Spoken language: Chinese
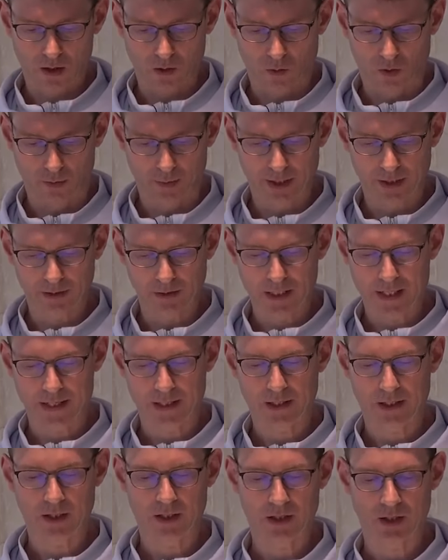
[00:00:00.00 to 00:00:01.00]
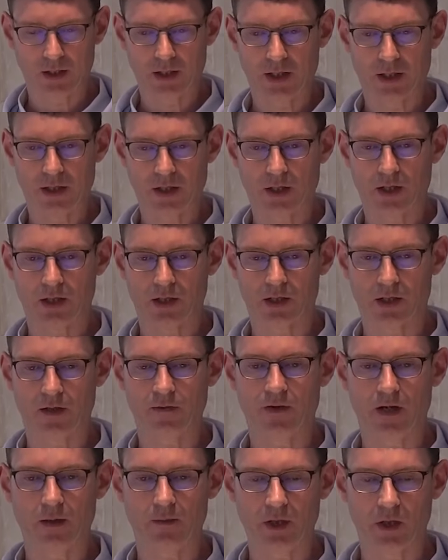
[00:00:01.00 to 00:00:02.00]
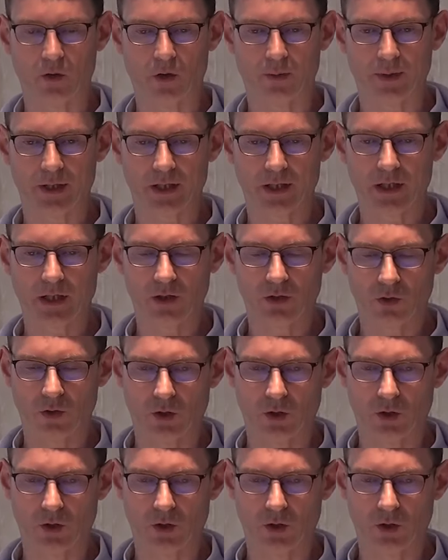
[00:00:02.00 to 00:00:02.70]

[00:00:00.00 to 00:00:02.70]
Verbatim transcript: 我们。这方面我们可以